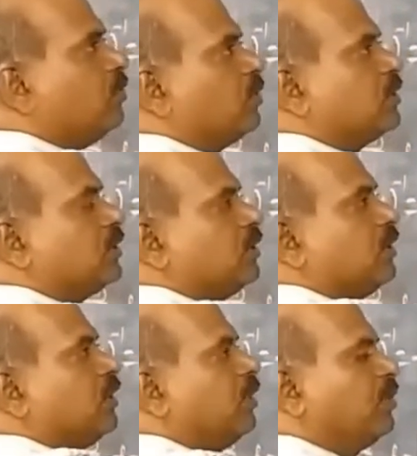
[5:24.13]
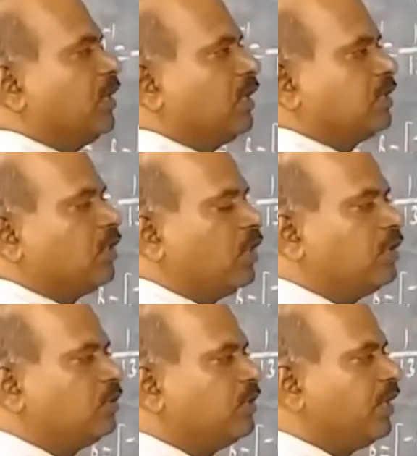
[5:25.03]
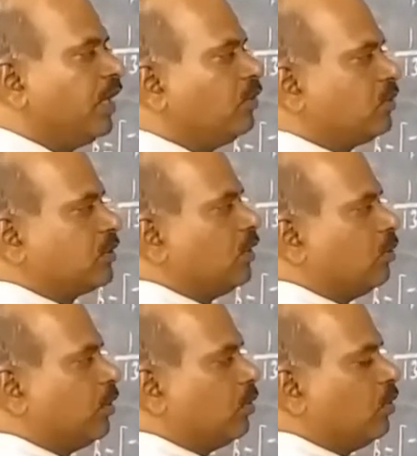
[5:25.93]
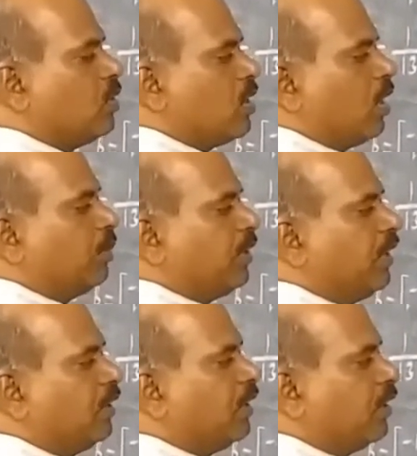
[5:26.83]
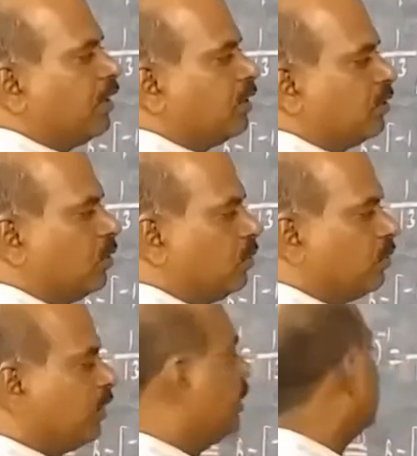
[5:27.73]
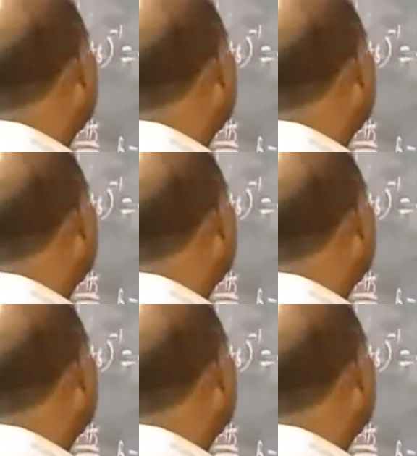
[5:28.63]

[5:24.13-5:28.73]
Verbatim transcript: இன்வர்ஸ் இதே மாதிரி என்ன செய்யணும் அடுத்து வந்து ஏ இன்வர்ஸ் கண்டுபிடிக்கணும் அப்போ ஏன்ற அணியை எடுத்துக்கிறோம் ஏன்ற